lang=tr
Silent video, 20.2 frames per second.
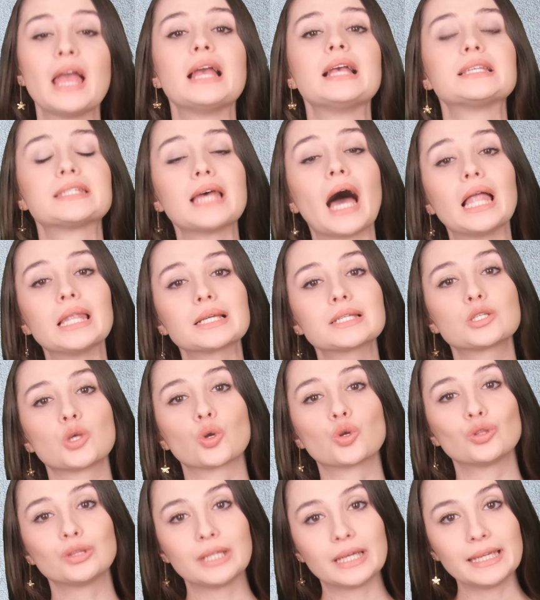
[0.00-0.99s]
Sağlık
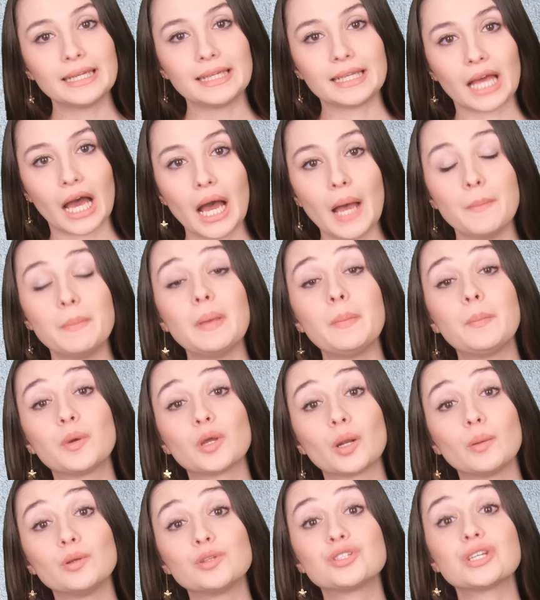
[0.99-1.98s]
sorunlarıyla bir
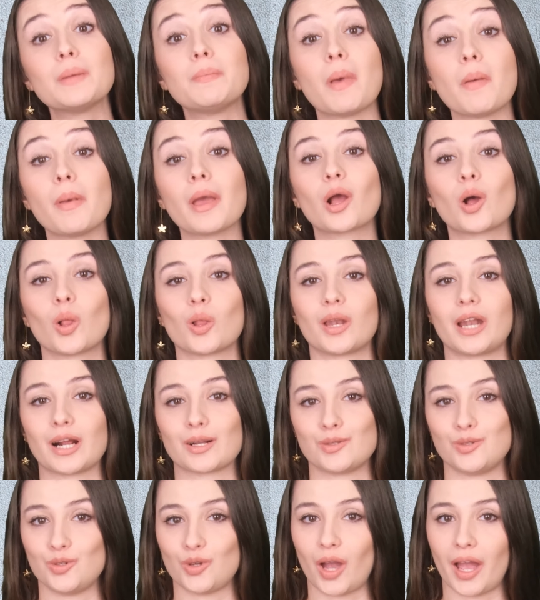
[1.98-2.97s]
prematüre bebek
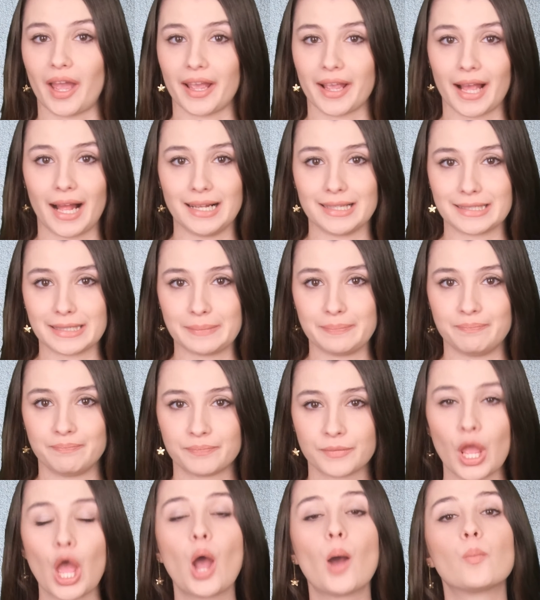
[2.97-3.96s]
olarak dünyaya geldi.
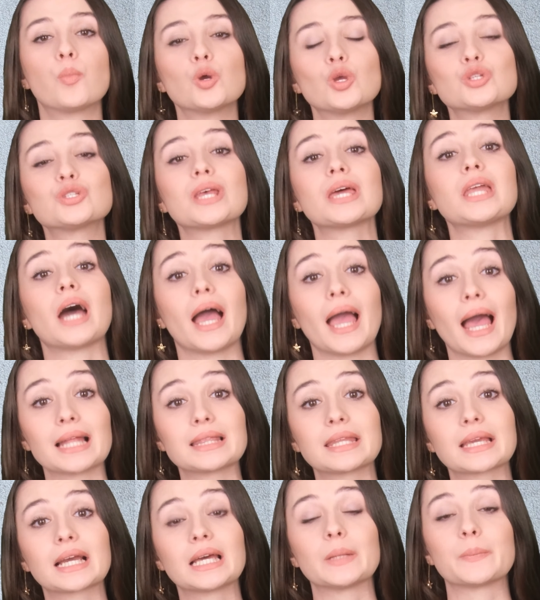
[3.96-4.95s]
Bu yüzden
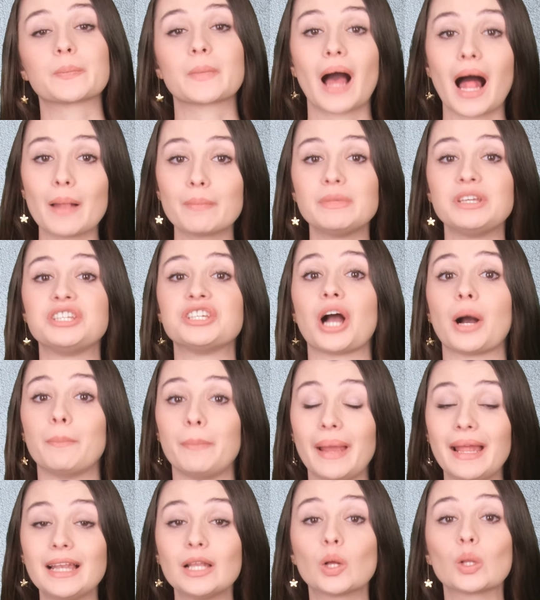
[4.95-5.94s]
hayatta kalıp
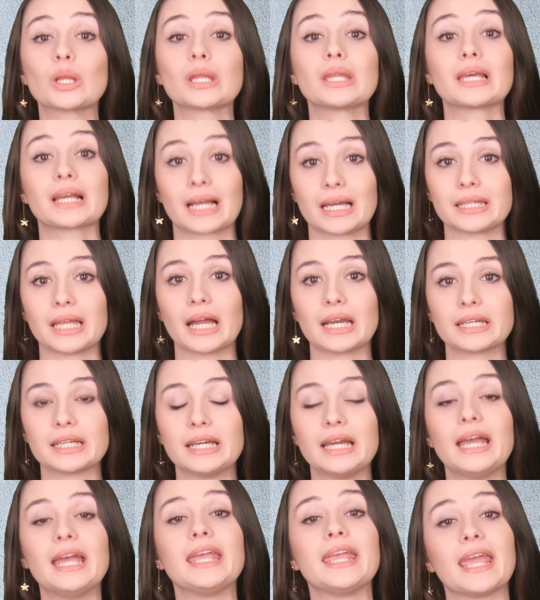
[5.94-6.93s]
kalmayacağı belli olana kadar
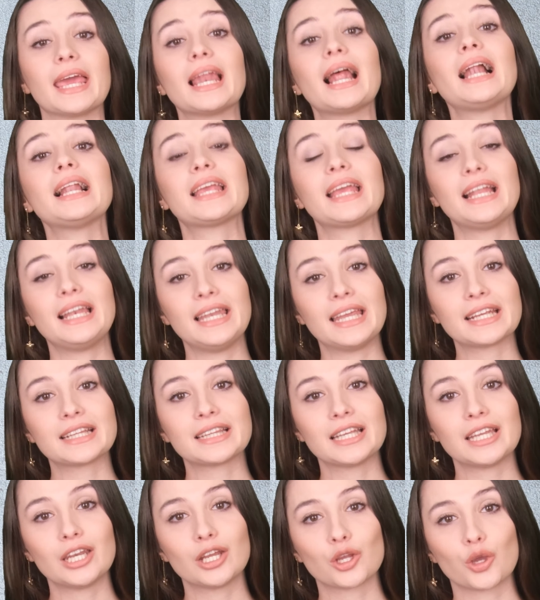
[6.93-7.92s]
yerel
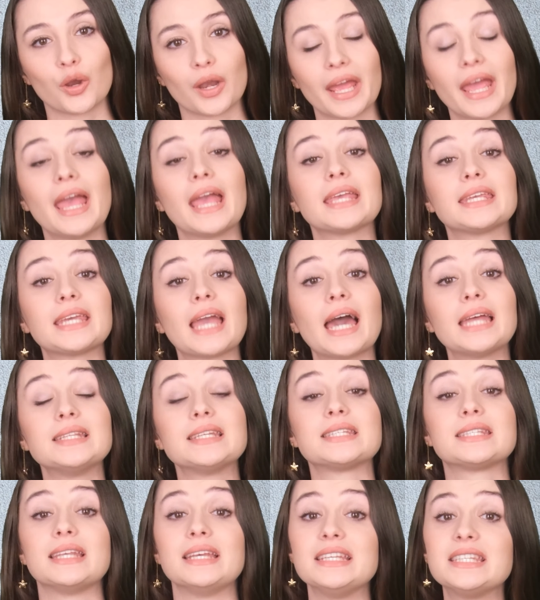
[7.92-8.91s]
geleneklere göre
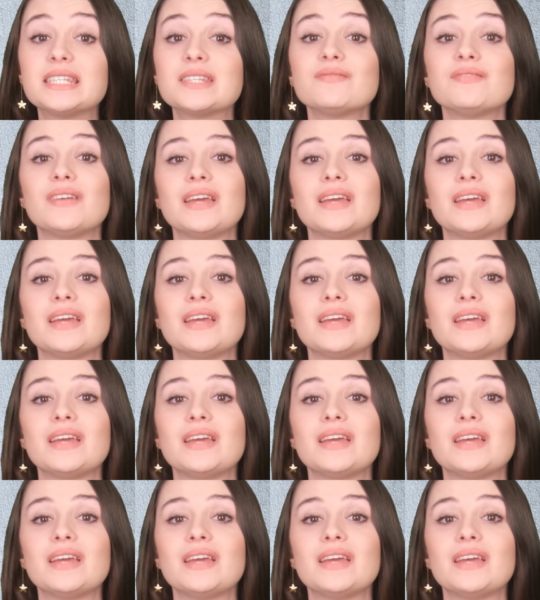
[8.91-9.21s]
kendisine isim